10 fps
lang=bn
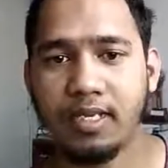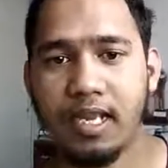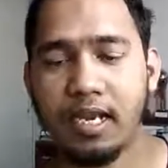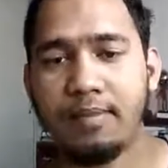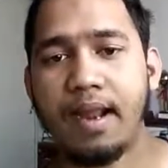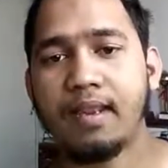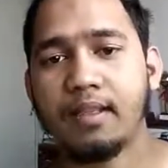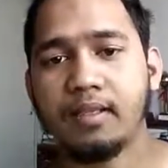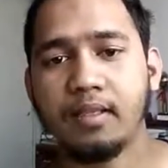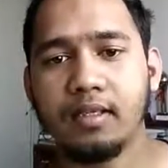চায়নার বিষয়টা
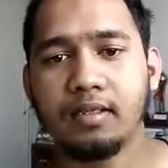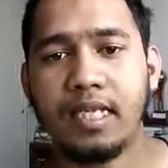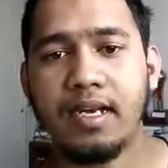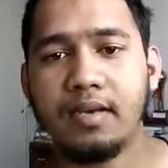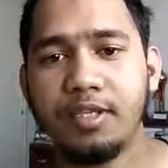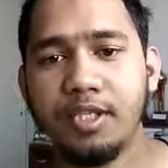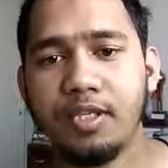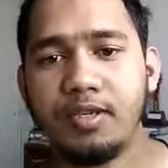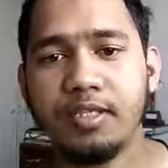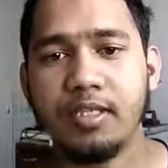হচ্ছে এখানে আপনাকে
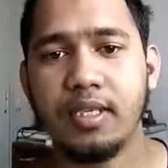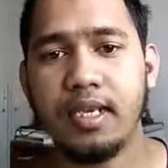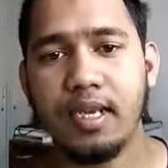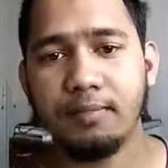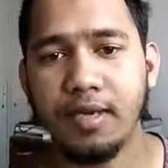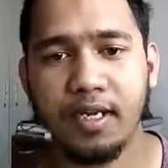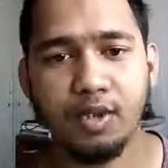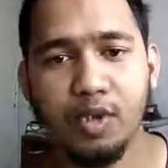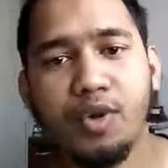জোর করে পড়াবে না কেউ